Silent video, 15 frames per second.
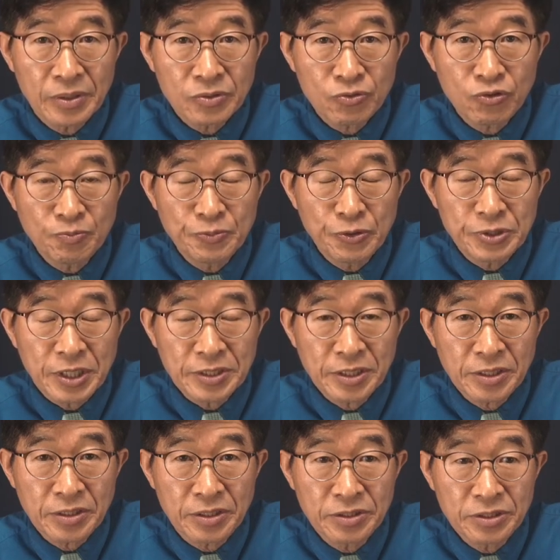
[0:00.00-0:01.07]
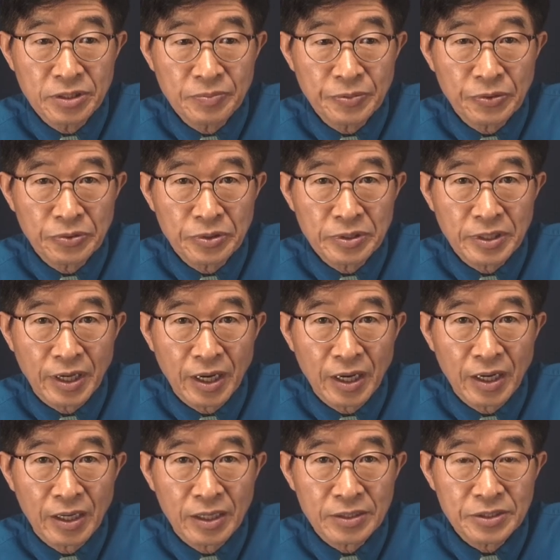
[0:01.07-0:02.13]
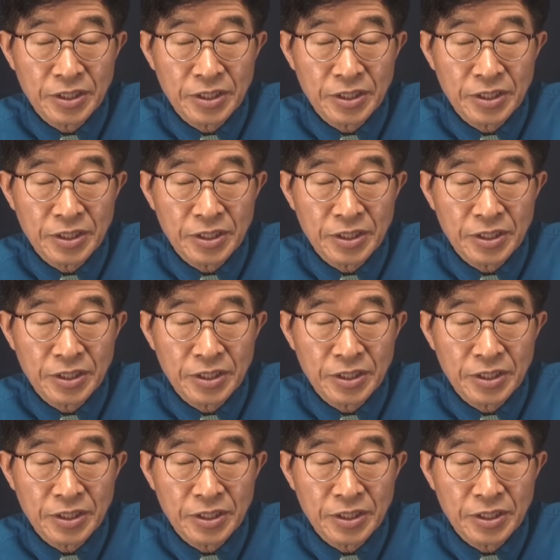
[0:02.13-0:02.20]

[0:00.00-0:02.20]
투표자들이 던진 표를 다